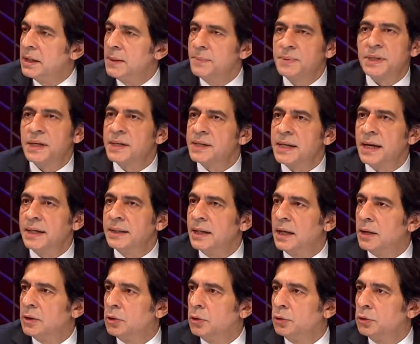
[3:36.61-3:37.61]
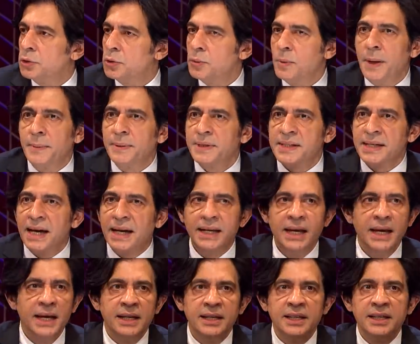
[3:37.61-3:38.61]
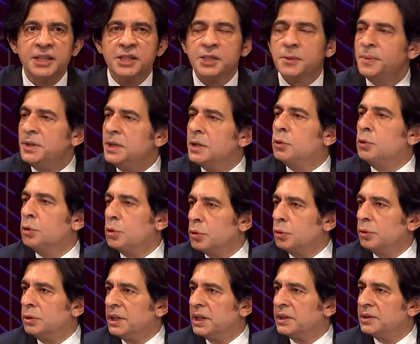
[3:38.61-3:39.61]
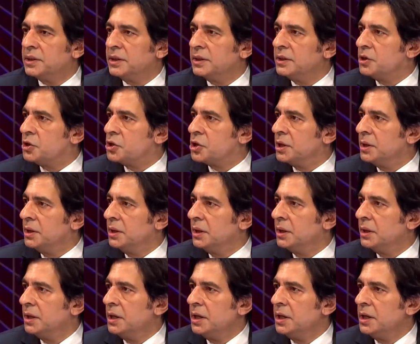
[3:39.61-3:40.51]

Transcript: Kimse senden konuşmuyor ama sen ismini Google'ladığın için